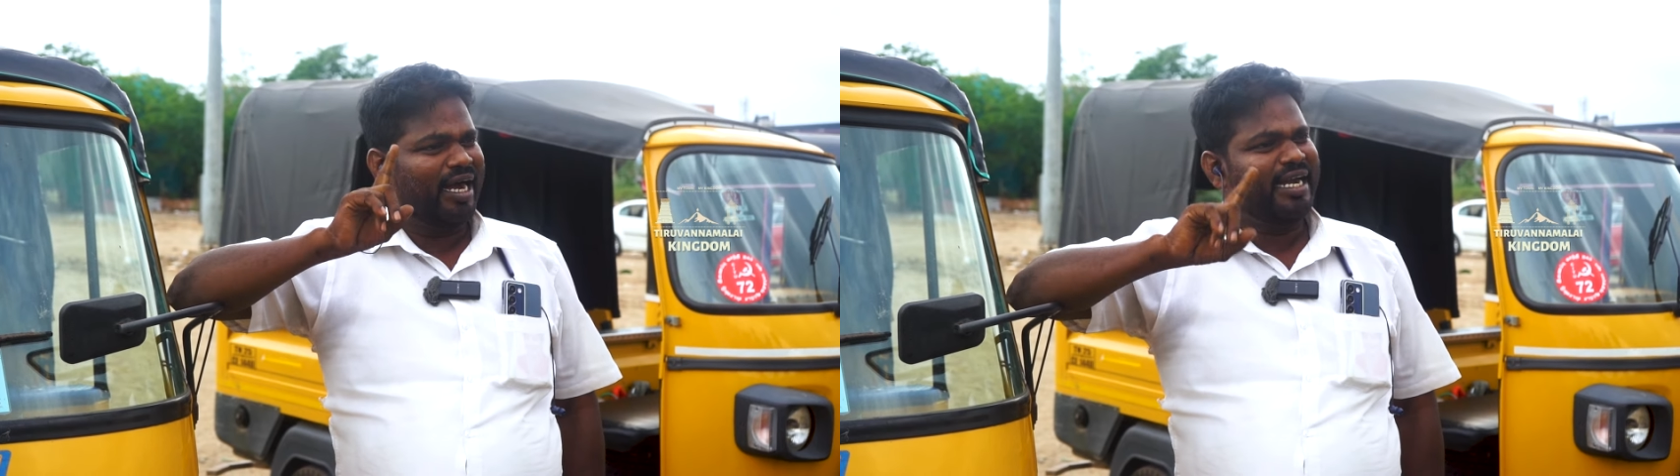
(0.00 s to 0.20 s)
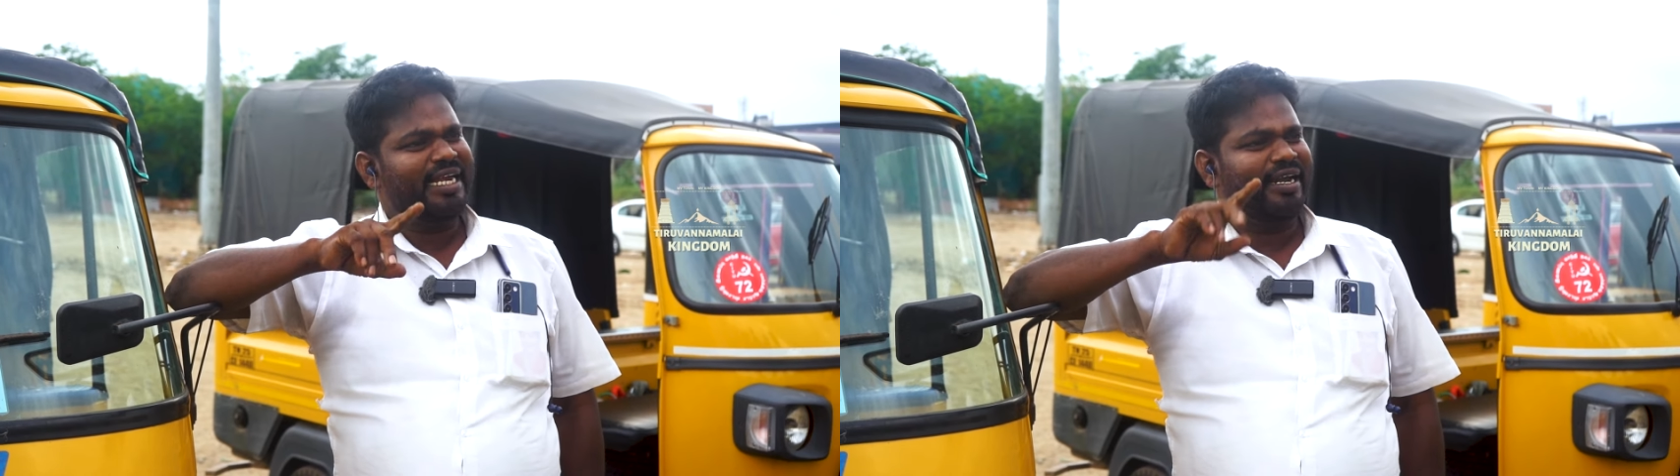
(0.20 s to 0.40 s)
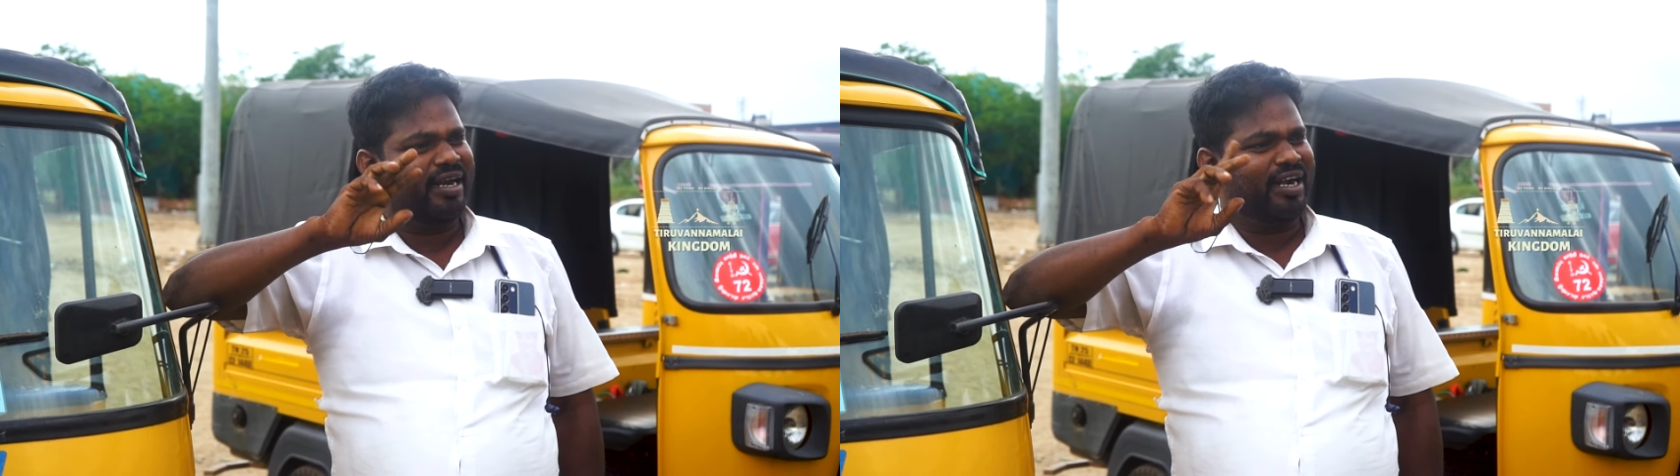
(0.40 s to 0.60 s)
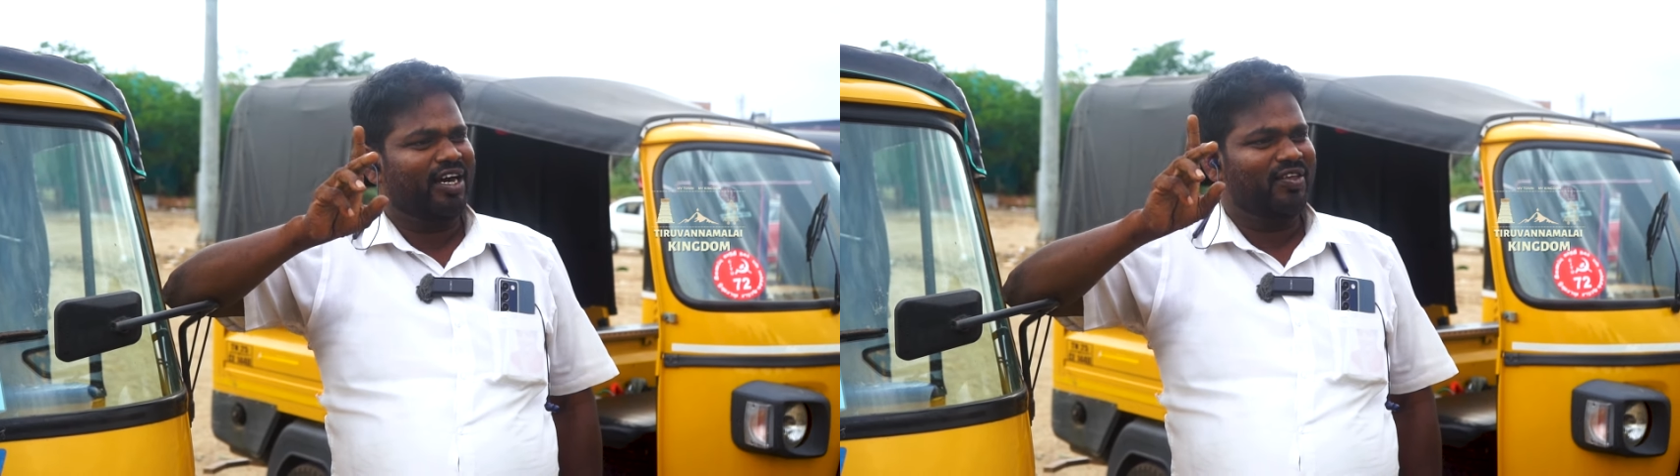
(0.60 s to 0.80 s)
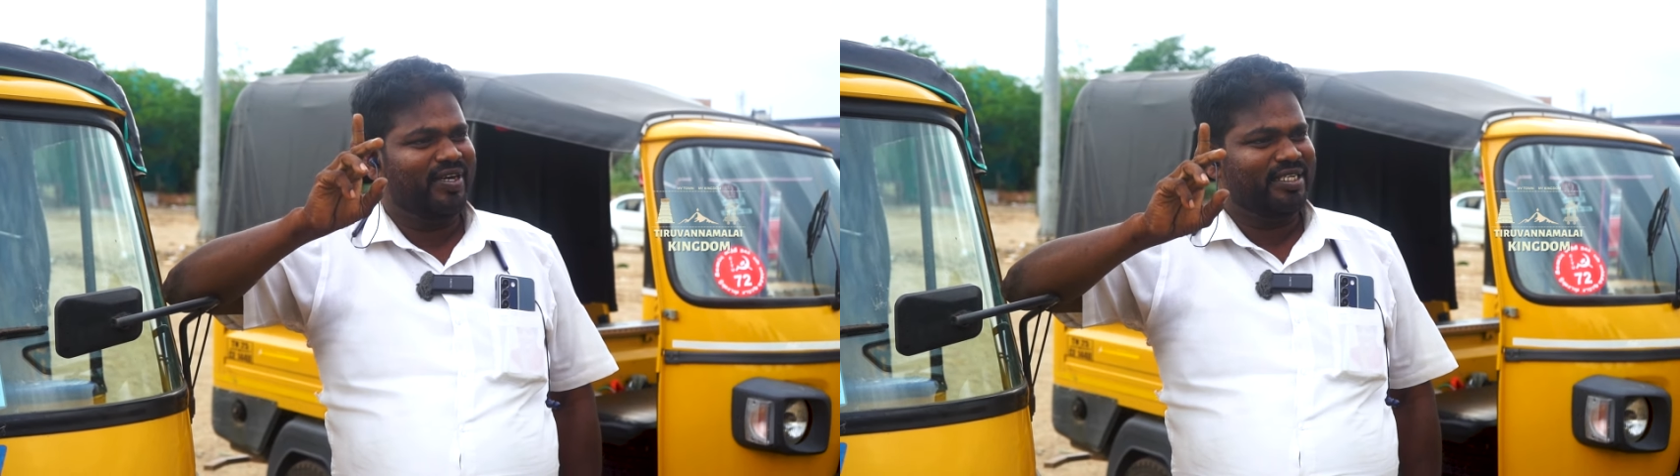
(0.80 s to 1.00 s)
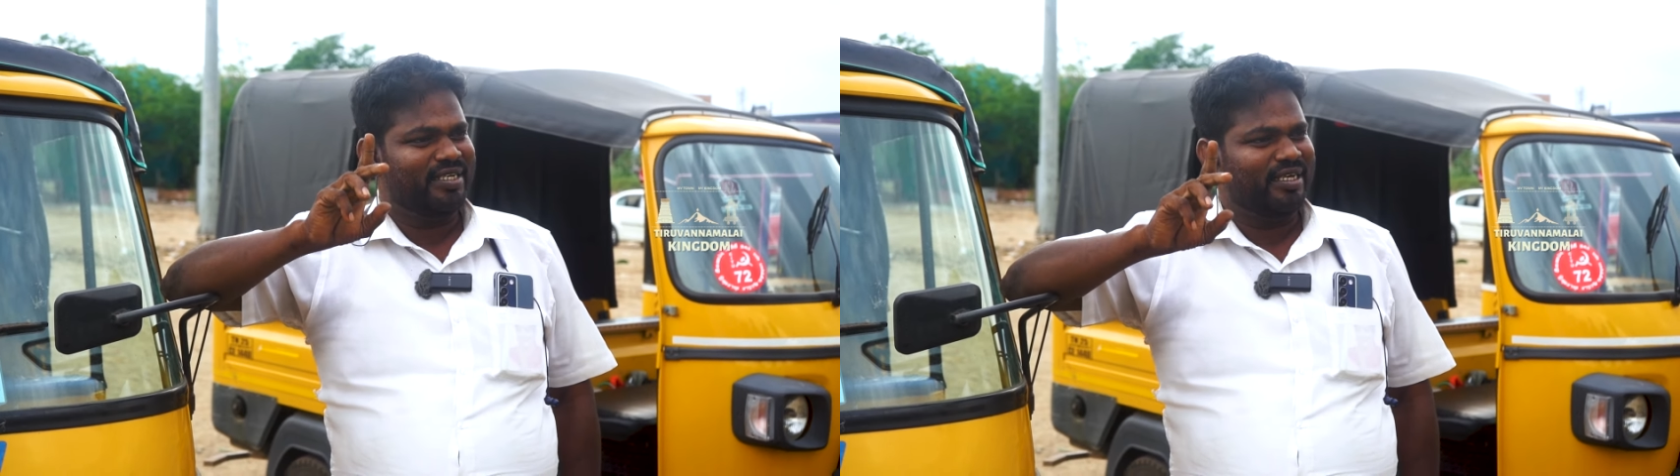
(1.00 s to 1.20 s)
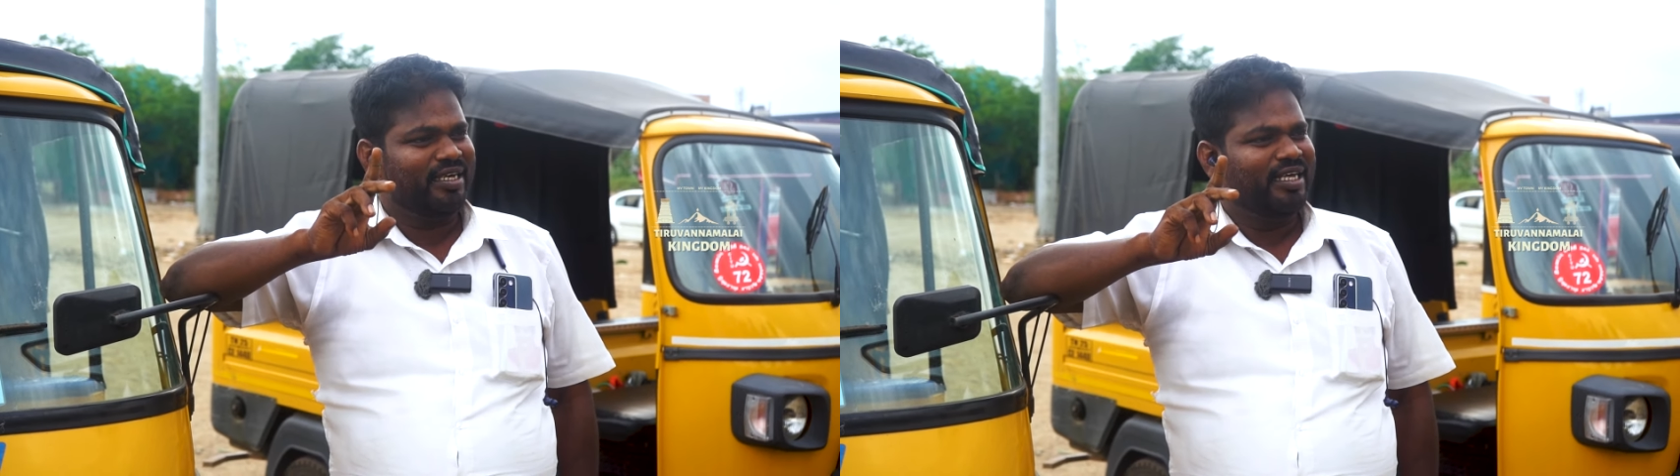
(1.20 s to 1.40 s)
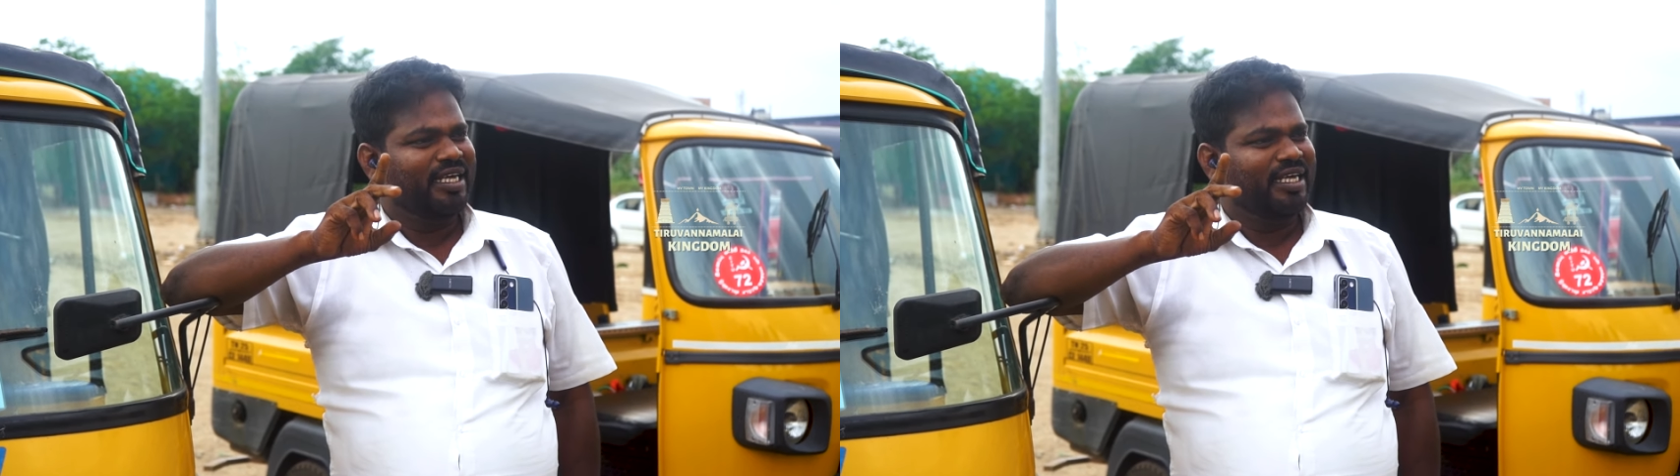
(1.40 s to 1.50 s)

அக்னின்னா ரெண்டாவது வயசு